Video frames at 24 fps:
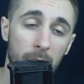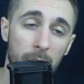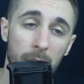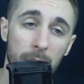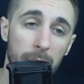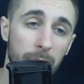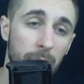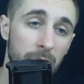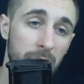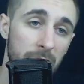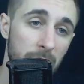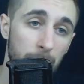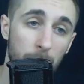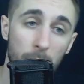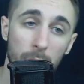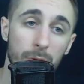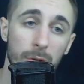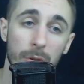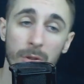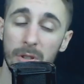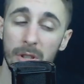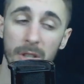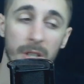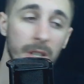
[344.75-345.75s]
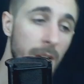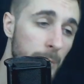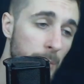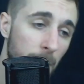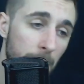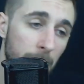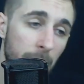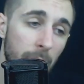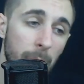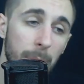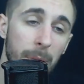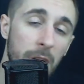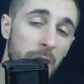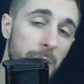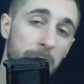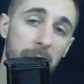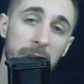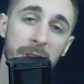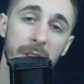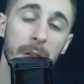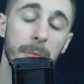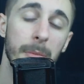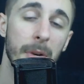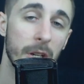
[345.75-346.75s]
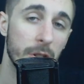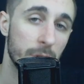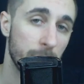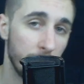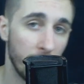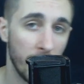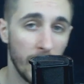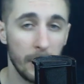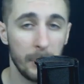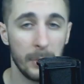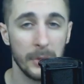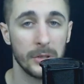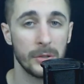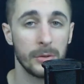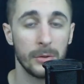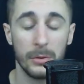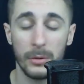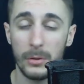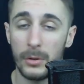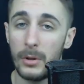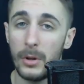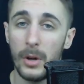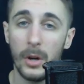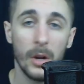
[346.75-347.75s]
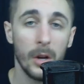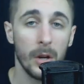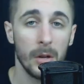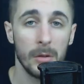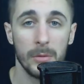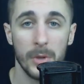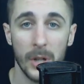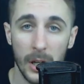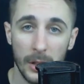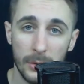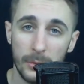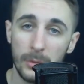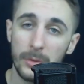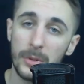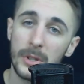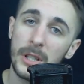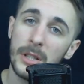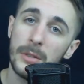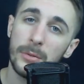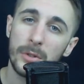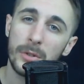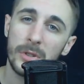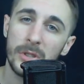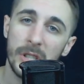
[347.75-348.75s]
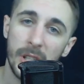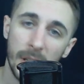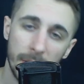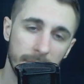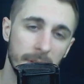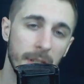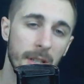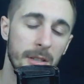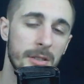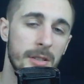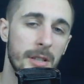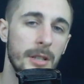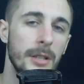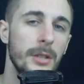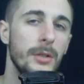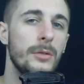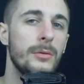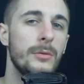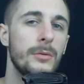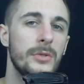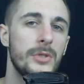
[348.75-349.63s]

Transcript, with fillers: euh, forcément jeter les premières mèches parce qu'elles marchent pas, parce que voilà. Donc il faut s'y intéresser.